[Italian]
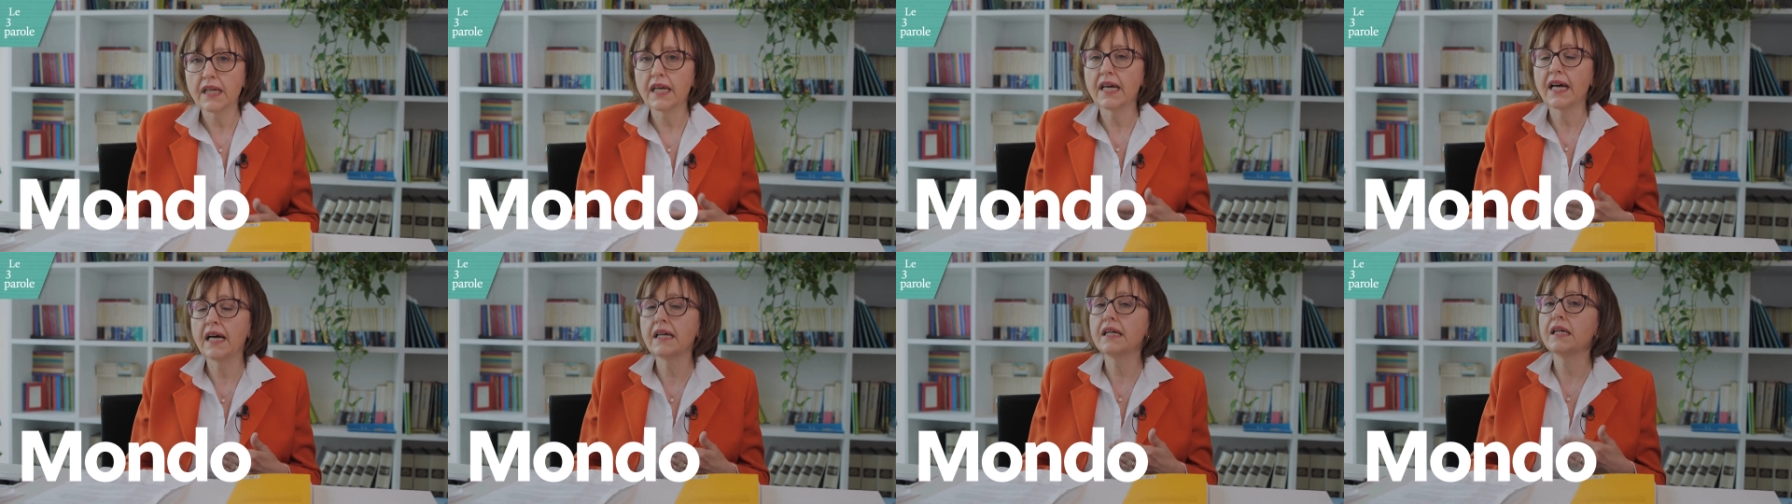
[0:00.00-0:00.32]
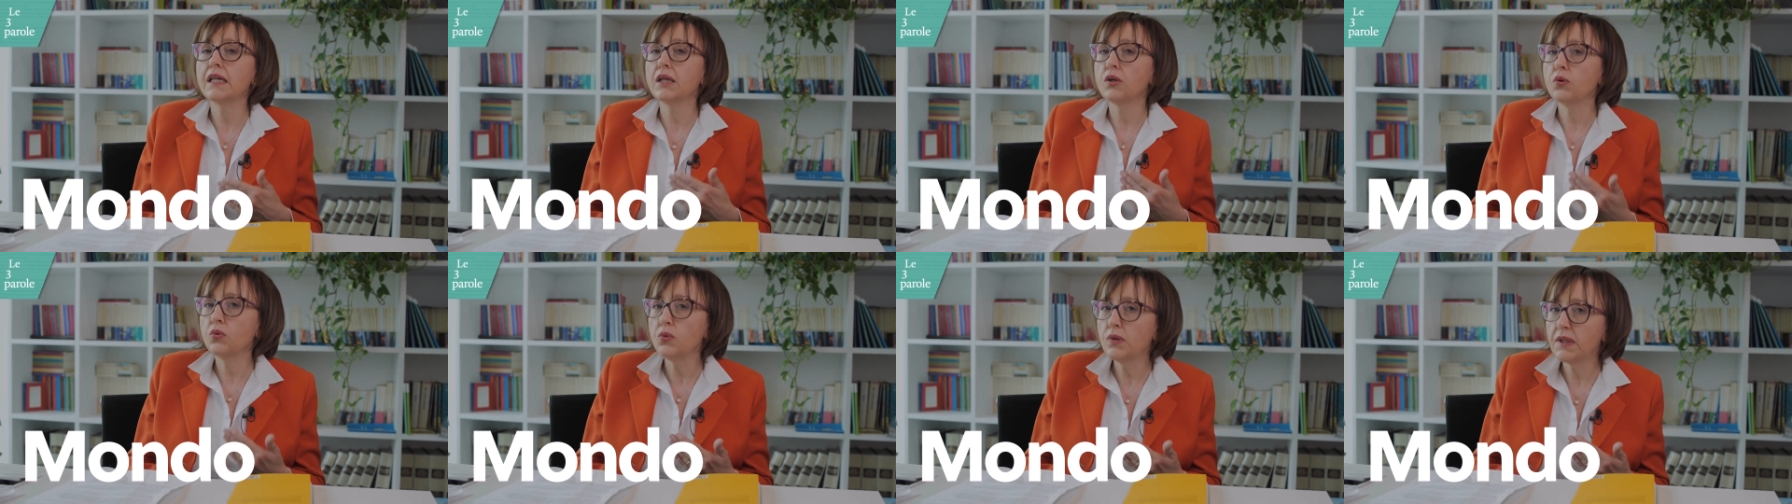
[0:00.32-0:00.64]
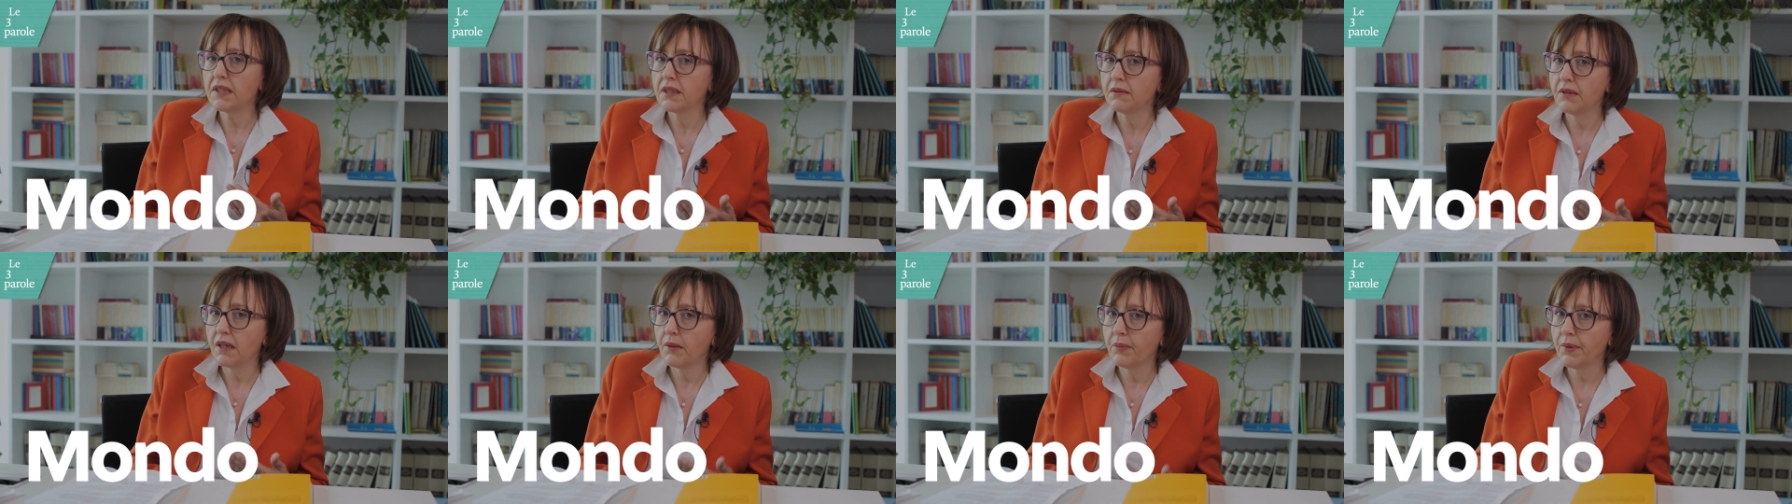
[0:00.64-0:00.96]
che è anche
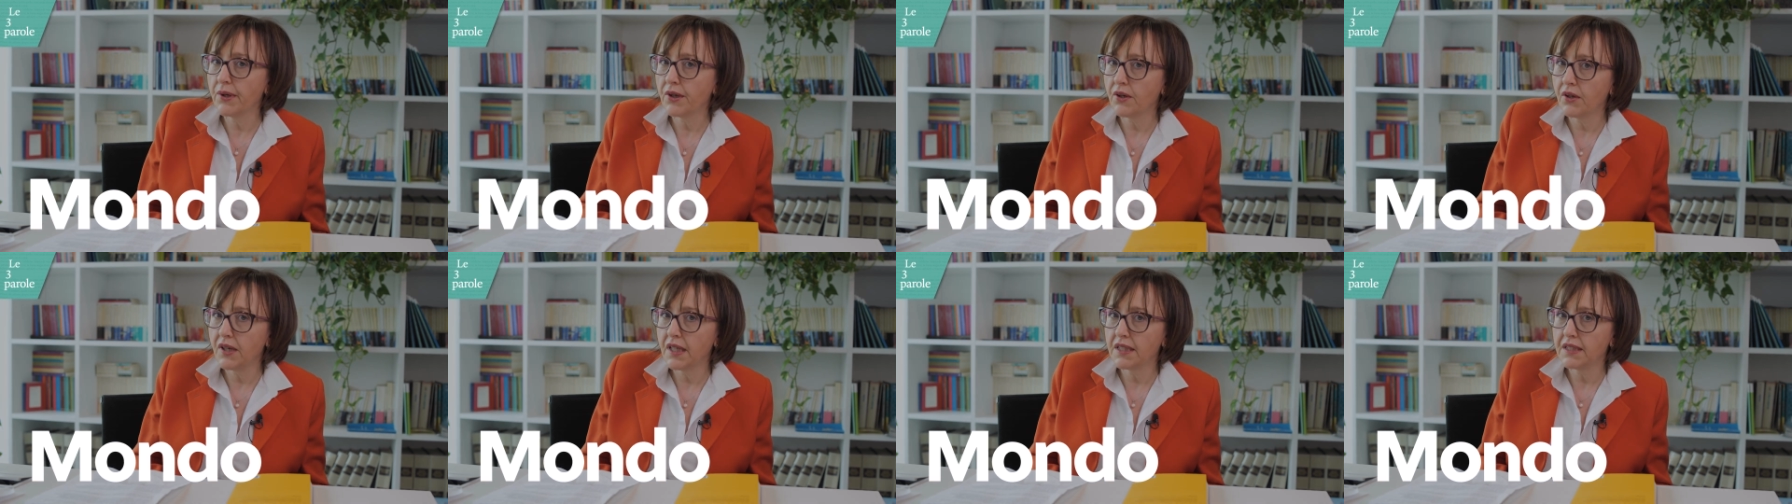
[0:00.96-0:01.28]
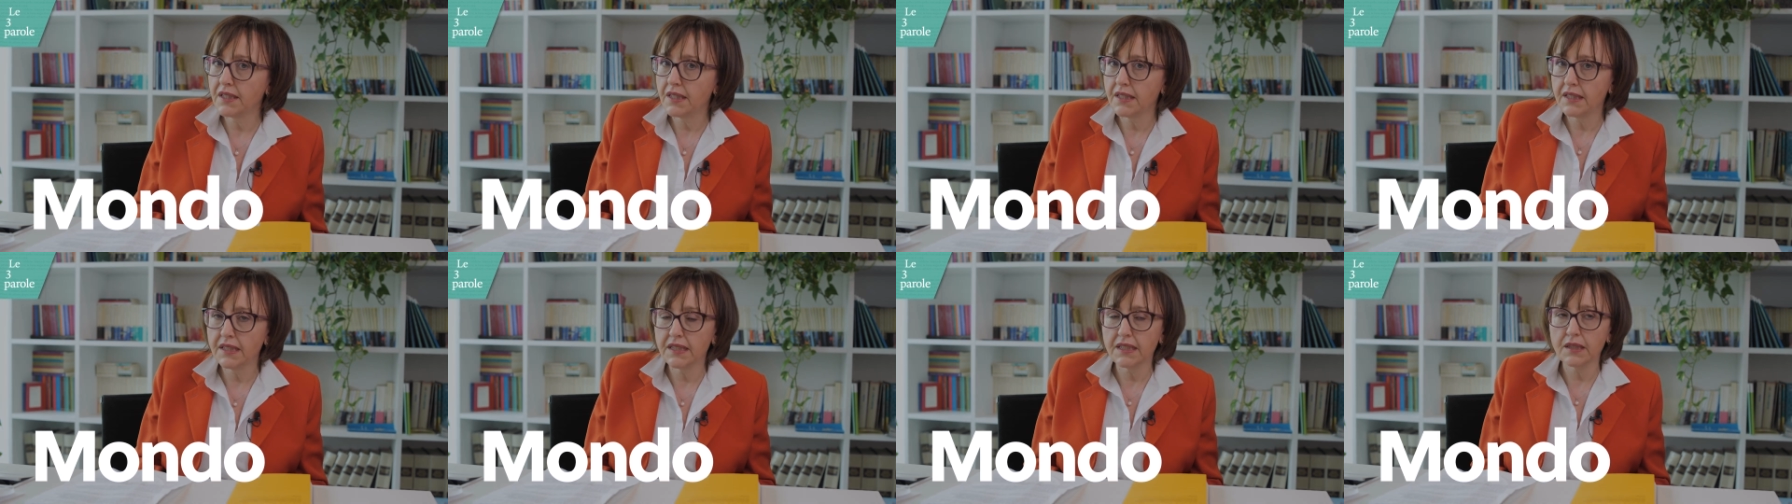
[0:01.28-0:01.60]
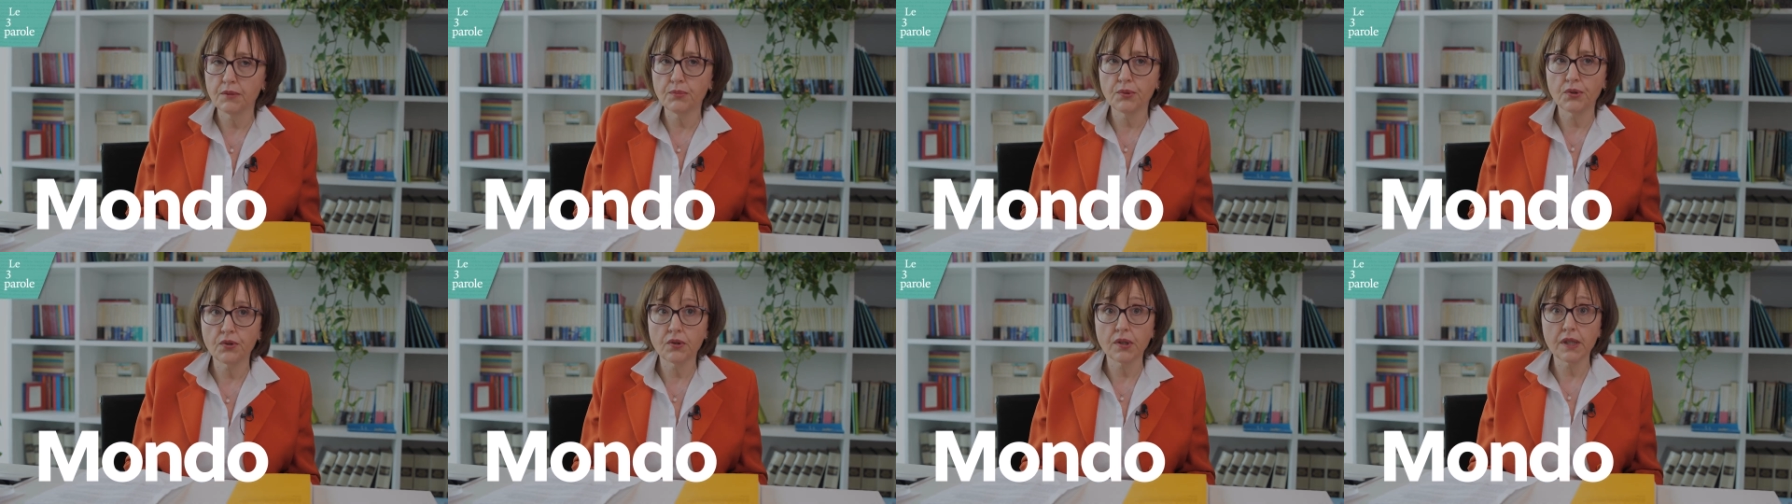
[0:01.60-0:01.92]
l'ultima parola del
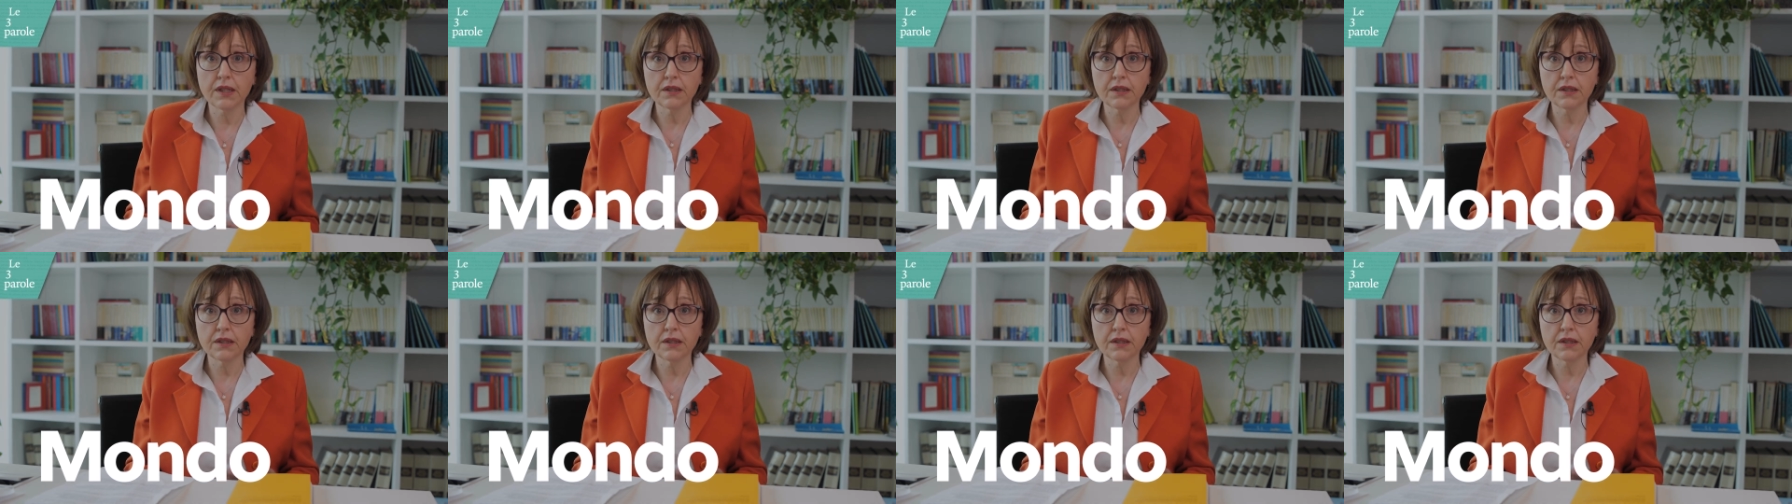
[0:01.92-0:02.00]
libro,